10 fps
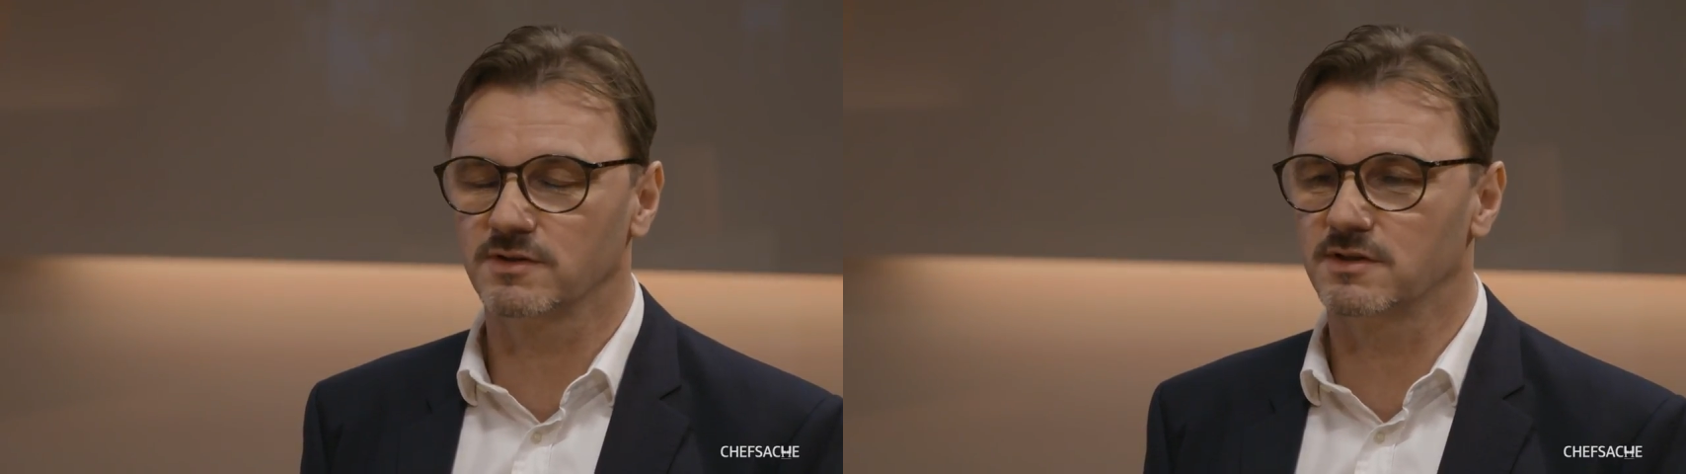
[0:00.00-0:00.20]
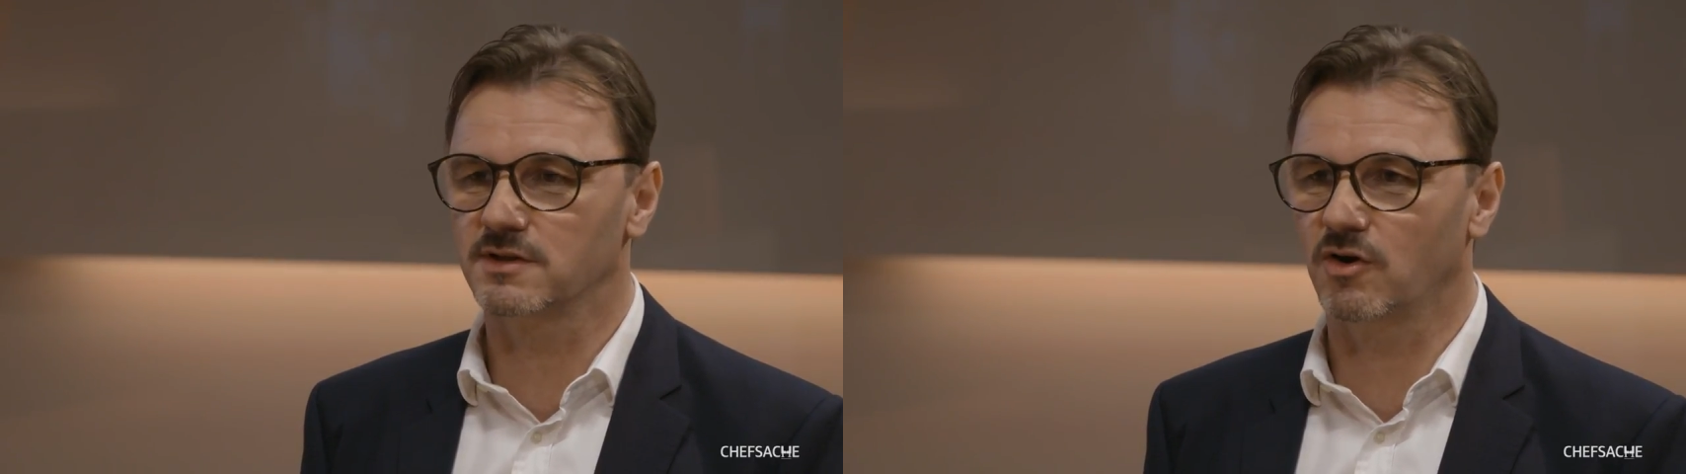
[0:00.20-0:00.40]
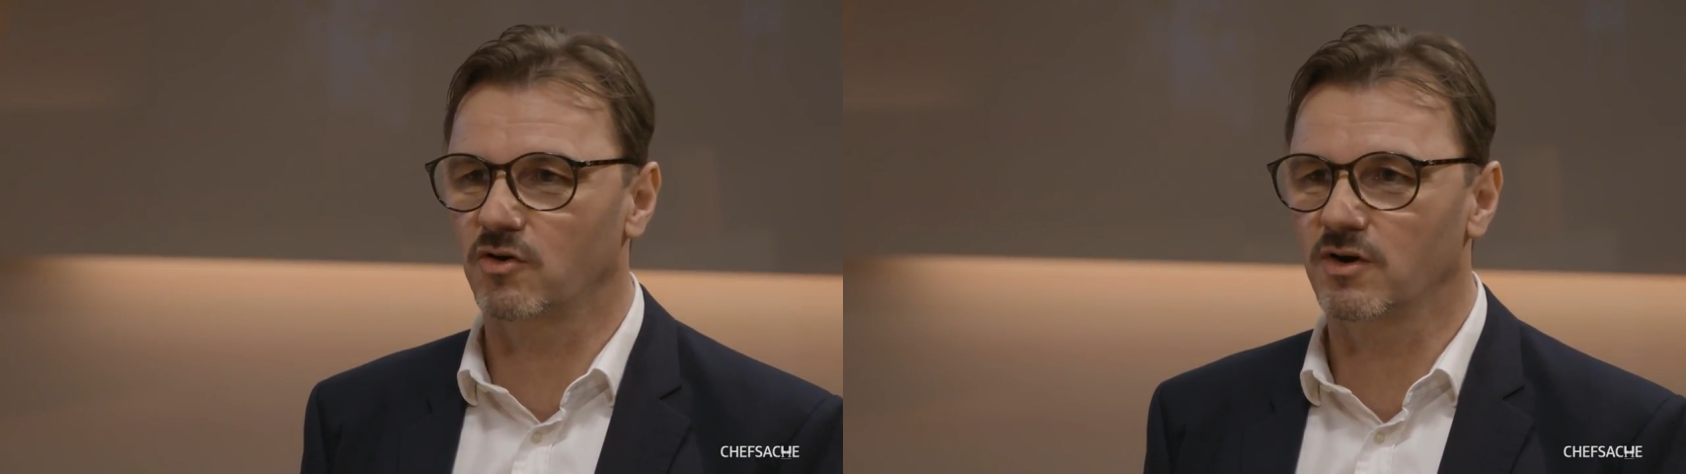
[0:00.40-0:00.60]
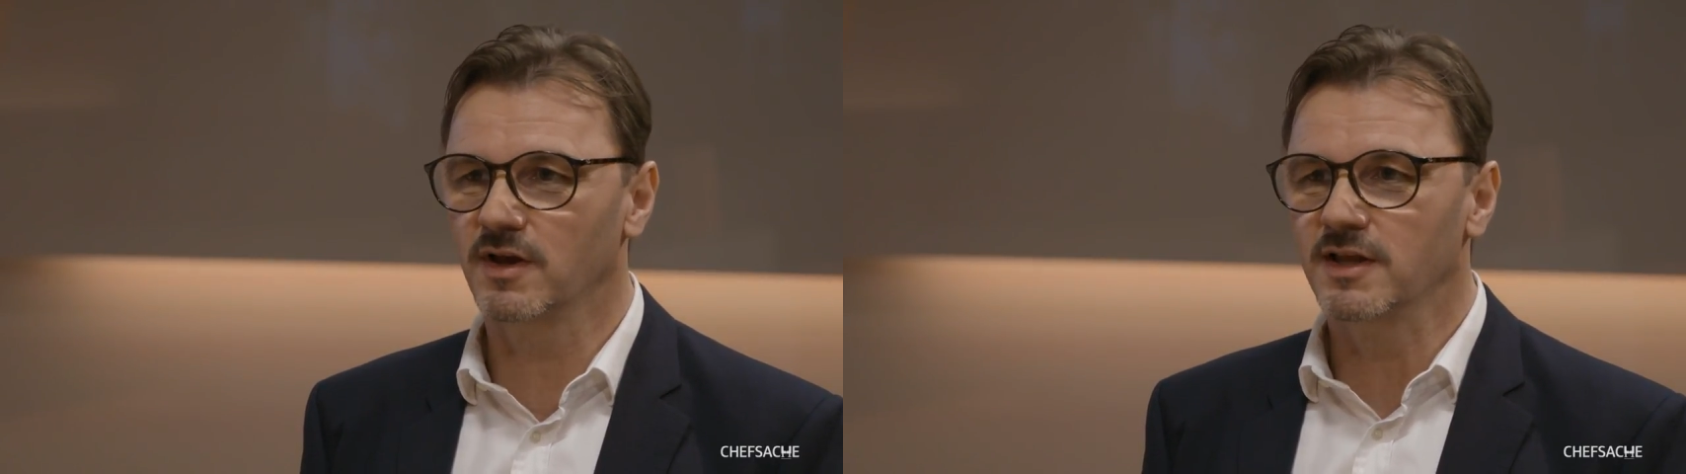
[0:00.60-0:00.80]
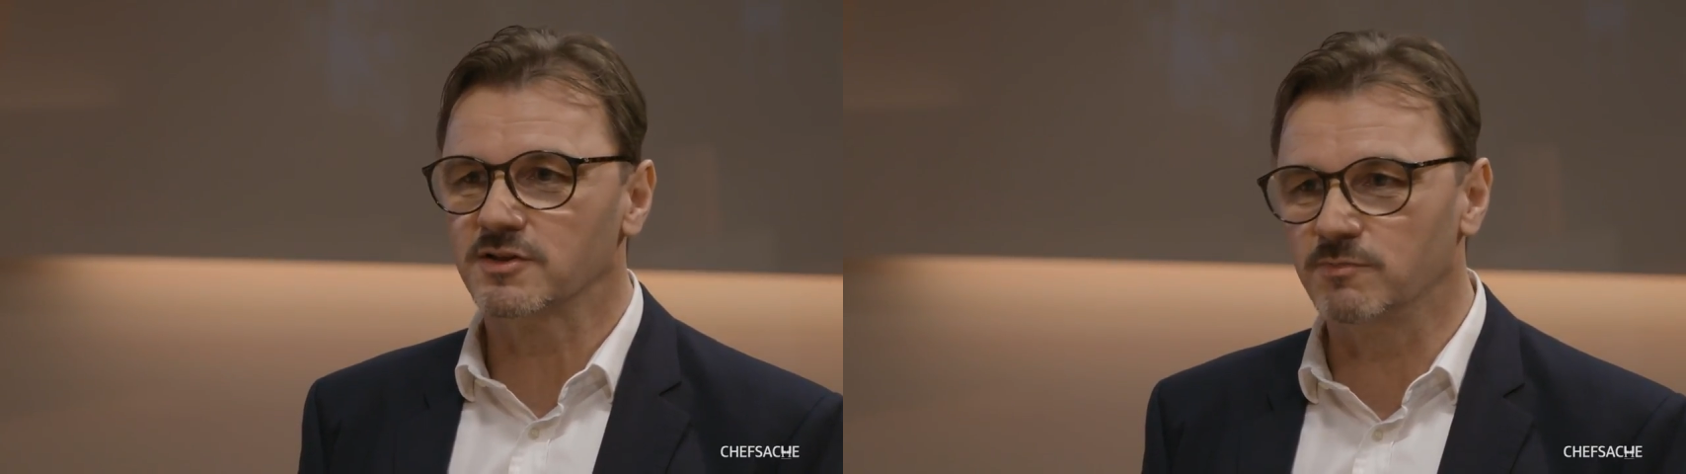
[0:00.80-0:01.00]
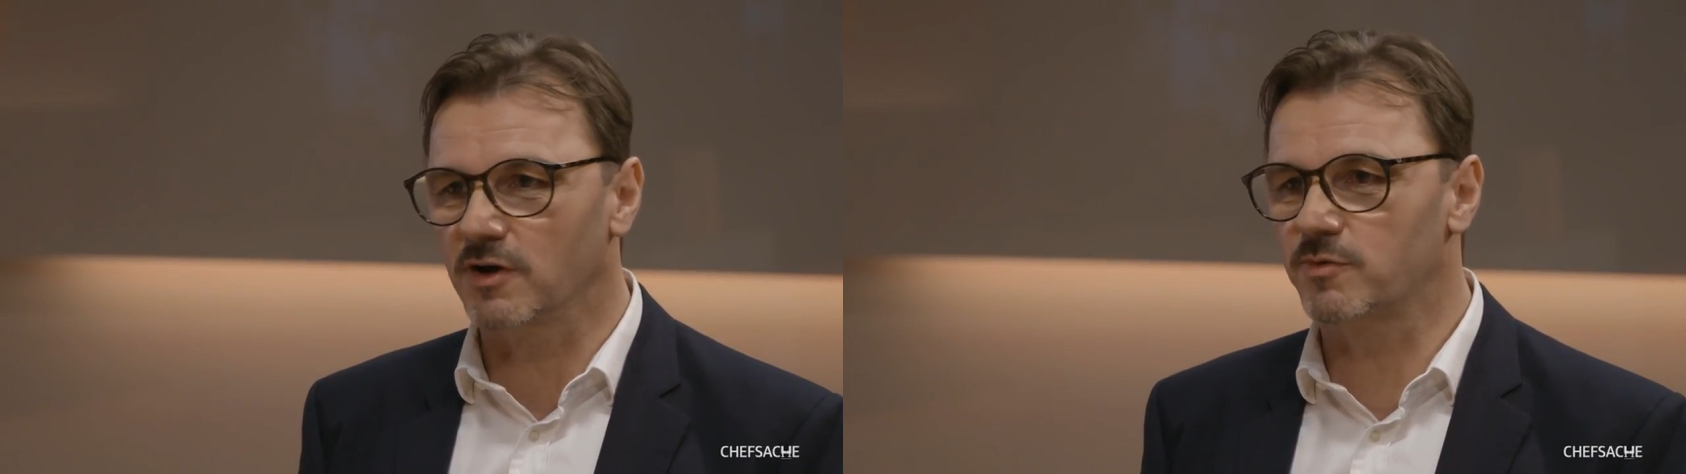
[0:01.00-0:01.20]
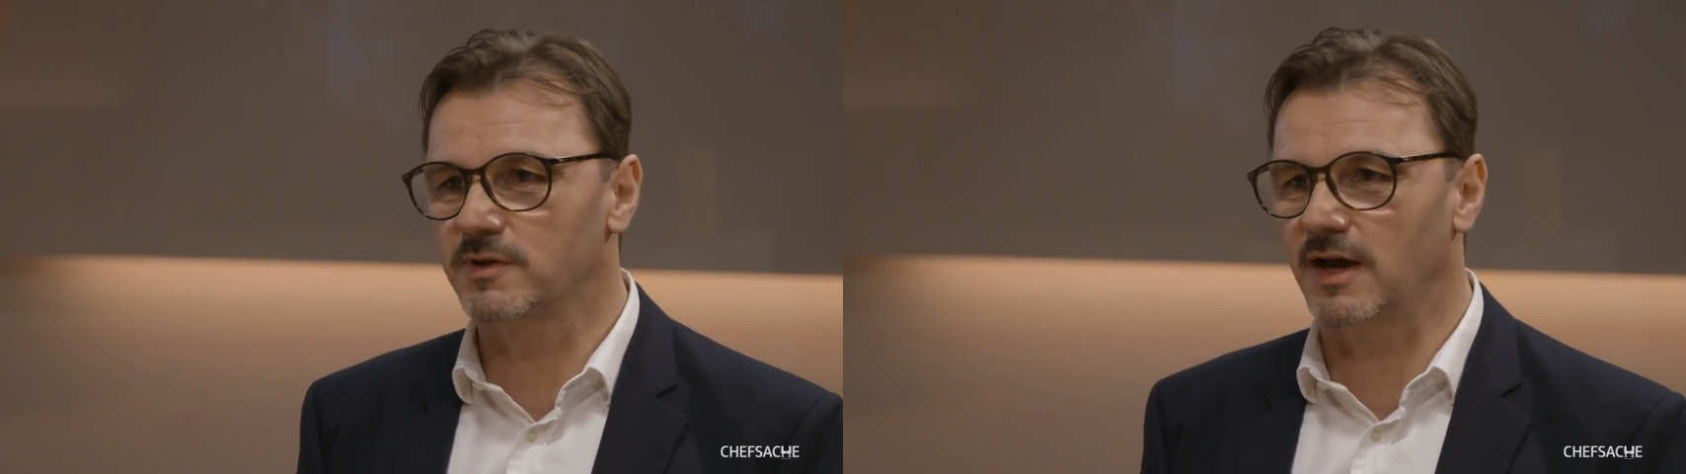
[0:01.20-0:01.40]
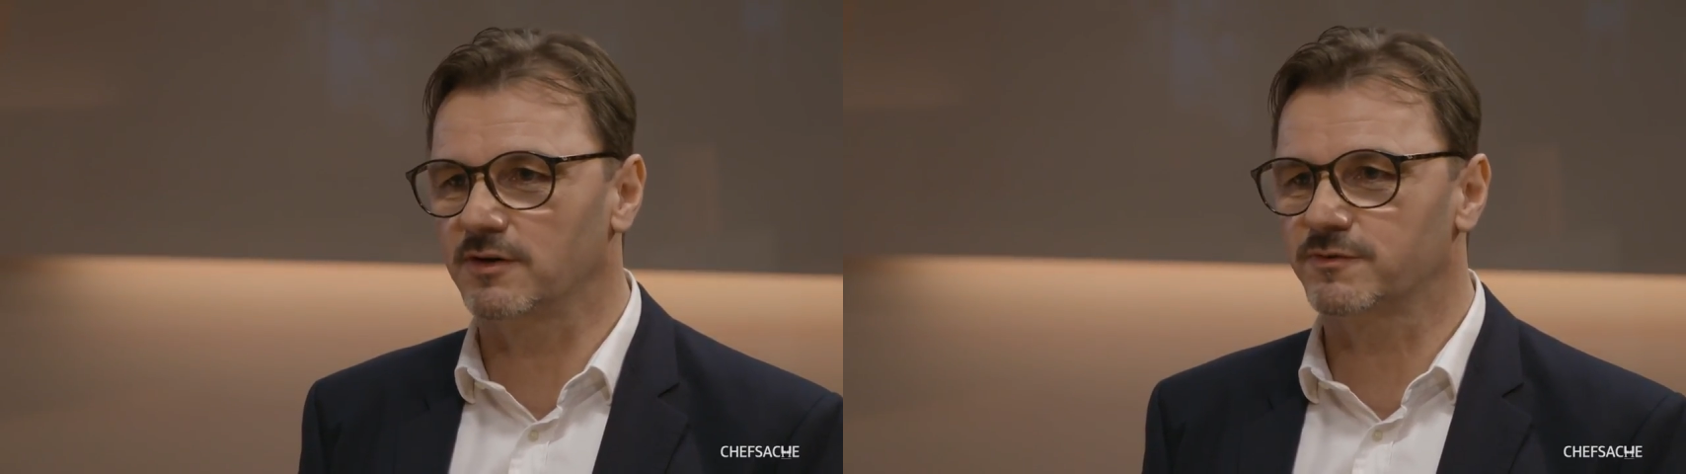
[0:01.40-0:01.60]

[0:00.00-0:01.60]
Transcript: sind auch zum Beispiel in